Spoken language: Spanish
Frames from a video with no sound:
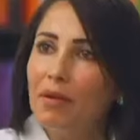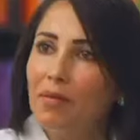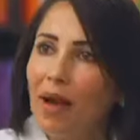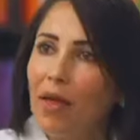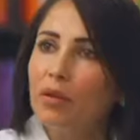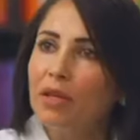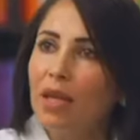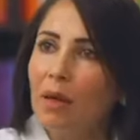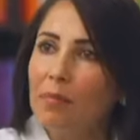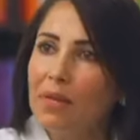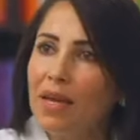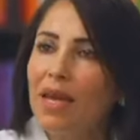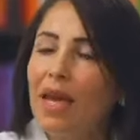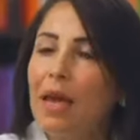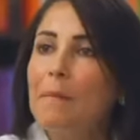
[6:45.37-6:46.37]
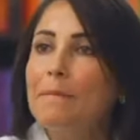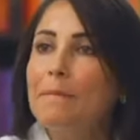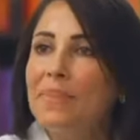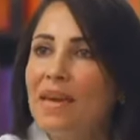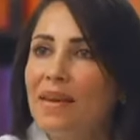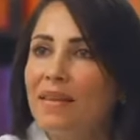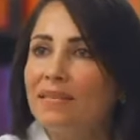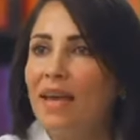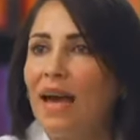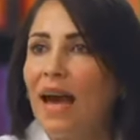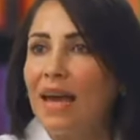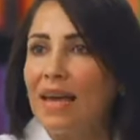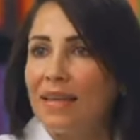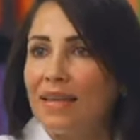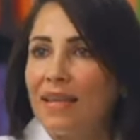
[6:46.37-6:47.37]
privado también empiece
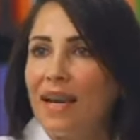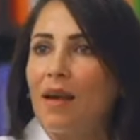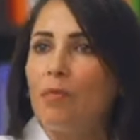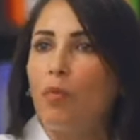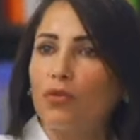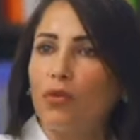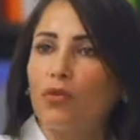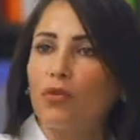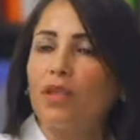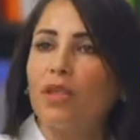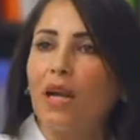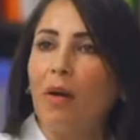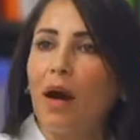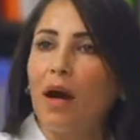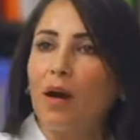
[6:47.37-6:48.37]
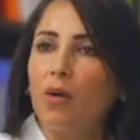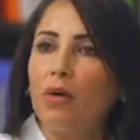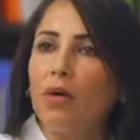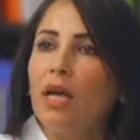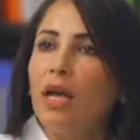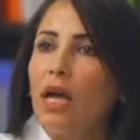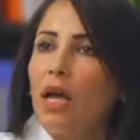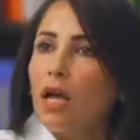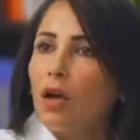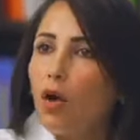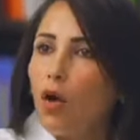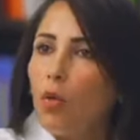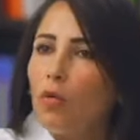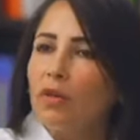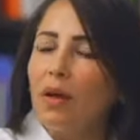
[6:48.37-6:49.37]
a generar puestos de trabajo,
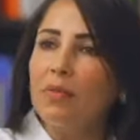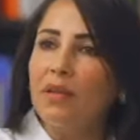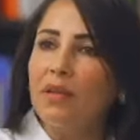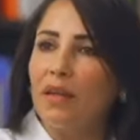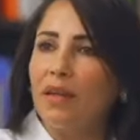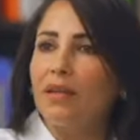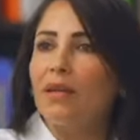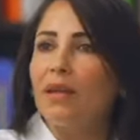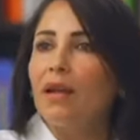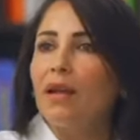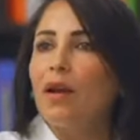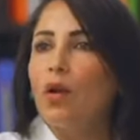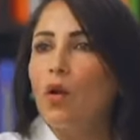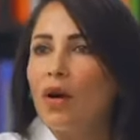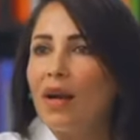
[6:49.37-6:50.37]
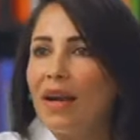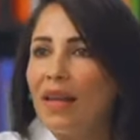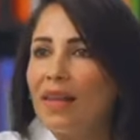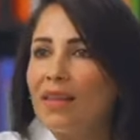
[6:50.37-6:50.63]
como también los